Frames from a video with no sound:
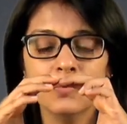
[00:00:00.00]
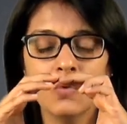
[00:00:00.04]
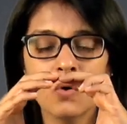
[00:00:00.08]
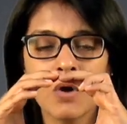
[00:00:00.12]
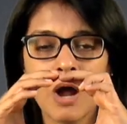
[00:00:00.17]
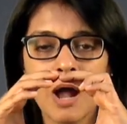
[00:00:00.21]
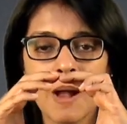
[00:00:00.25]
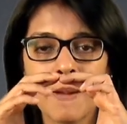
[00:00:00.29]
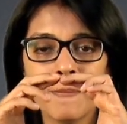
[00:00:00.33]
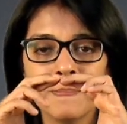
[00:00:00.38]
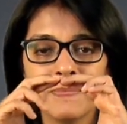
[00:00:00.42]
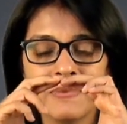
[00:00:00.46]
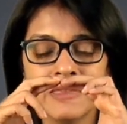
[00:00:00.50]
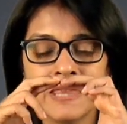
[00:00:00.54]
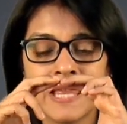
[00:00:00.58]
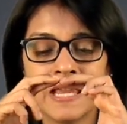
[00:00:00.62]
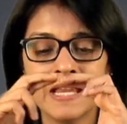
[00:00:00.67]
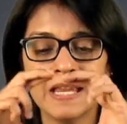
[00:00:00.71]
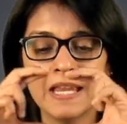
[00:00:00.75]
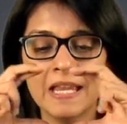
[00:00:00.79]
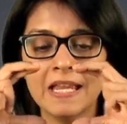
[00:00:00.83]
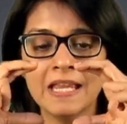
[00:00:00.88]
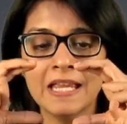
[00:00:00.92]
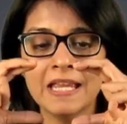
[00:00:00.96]
तो आप
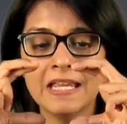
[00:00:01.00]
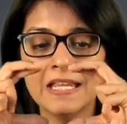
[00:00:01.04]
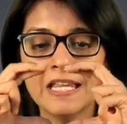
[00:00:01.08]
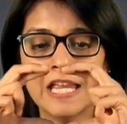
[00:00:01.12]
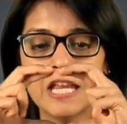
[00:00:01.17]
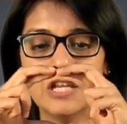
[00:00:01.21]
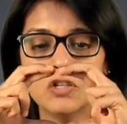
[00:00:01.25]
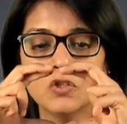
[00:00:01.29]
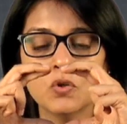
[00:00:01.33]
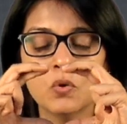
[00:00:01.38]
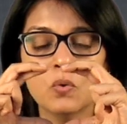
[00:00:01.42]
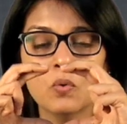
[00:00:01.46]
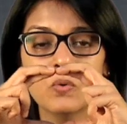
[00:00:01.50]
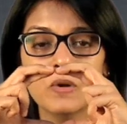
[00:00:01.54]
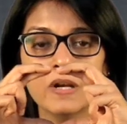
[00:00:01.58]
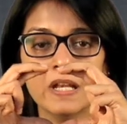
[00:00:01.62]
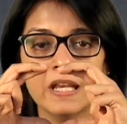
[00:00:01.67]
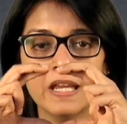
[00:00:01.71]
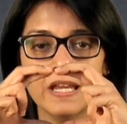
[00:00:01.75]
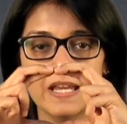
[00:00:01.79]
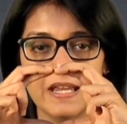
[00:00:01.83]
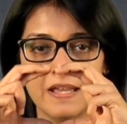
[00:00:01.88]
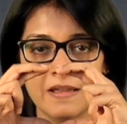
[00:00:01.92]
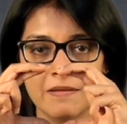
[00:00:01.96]
देखिए कि ये जो
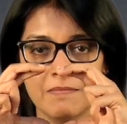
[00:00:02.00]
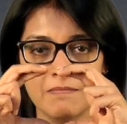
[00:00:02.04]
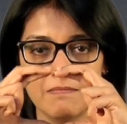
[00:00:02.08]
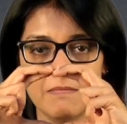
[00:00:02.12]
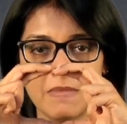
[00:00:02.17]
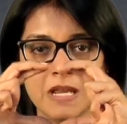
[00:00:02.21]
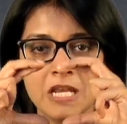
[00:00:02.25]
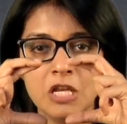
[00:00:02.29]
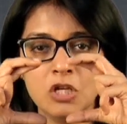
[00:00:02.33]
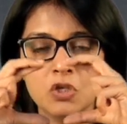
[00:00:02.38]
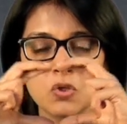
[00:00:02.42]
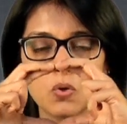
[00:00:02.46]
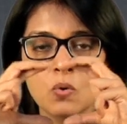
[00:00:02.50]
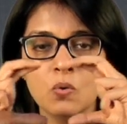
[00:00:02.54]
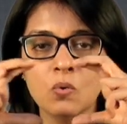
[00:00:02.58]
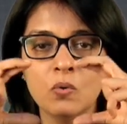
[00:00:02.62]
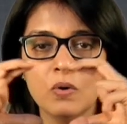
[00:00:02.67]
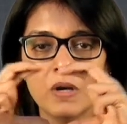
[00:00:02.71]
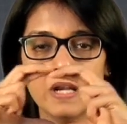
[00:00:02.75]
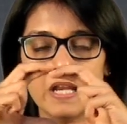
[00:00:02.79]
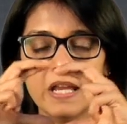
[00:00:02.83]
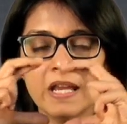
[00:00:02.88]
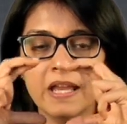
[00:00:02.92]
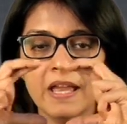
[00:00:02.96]
उंगली है मेरी जो
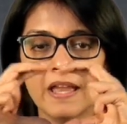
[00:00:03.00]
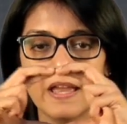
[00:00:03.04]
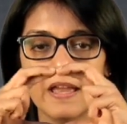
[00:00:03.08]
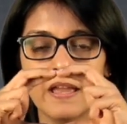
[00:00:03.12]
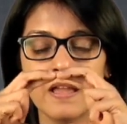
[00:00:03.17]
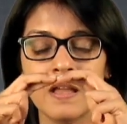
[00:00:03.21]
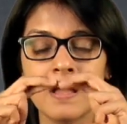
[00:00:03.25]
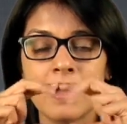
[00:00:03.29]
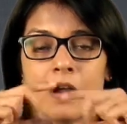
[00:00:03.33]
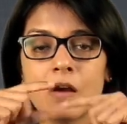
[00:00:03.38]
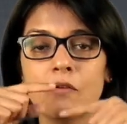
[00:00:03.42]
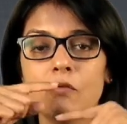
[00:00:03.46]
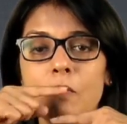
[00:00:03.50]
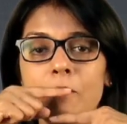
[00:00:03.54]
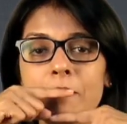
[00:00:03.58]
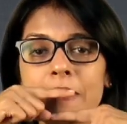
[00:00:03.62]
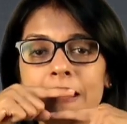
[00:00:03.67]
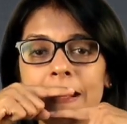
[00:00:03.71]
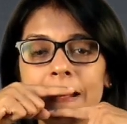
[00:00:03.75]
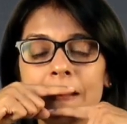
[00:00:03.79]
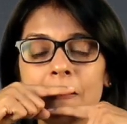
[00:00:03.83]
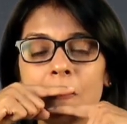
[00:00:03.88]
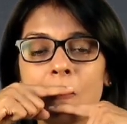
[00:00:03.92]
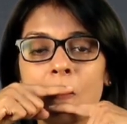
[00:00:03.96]
उंगली है वो
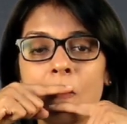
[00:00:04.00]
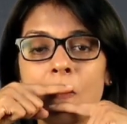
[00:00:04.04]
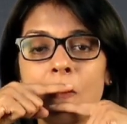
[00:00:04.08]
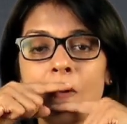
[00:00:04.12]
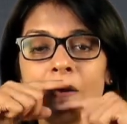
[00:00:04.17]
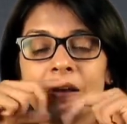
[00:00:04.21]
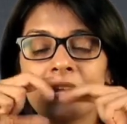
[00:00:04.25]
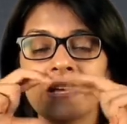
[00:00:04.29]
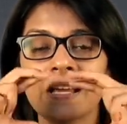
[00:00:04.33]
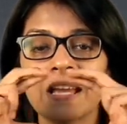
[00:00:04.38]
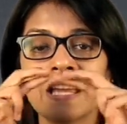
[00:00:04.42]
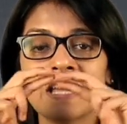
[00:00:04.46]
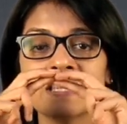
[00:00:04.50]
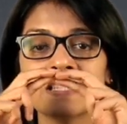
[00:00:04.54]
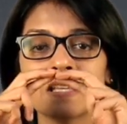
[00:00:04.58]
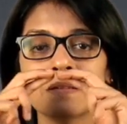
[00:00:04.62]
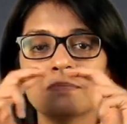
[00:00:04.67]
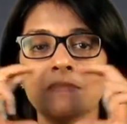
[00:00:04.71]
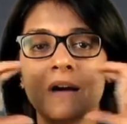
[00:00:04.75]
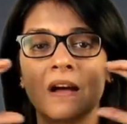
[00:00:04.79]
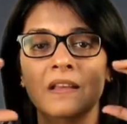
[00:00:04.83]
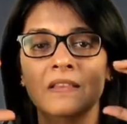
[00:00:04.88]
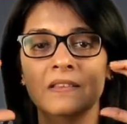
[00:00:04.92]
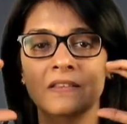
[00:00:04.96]
मेरे होठ के
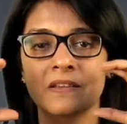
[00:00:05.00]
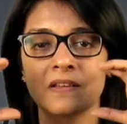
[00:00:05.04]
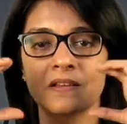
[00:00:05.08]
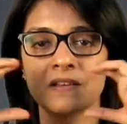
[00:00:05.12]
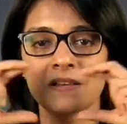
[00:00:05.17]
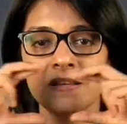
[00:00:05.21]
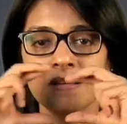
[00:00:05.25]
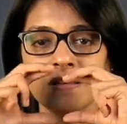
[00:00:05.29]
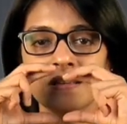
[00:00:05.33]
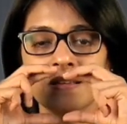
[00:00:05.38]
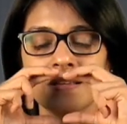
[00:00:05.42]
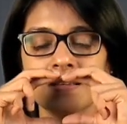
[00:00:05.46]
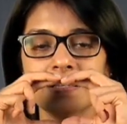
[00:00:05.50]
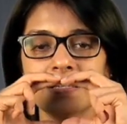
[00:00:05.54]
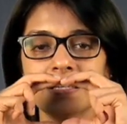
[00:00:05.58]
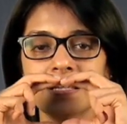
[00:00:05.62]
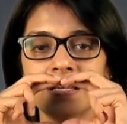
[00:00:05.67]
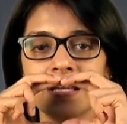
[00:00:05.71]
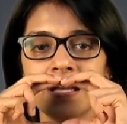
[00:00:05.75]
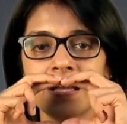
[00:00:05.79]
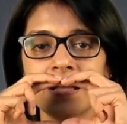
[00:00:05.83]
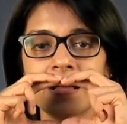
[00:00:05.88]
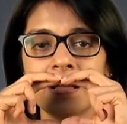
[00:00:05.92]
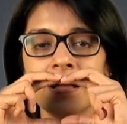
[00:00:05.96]
समांतर है
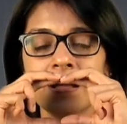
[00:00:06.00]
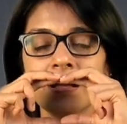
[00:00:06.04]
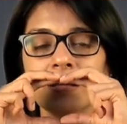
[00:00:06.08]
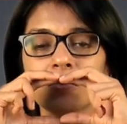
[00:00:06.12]
ठीक है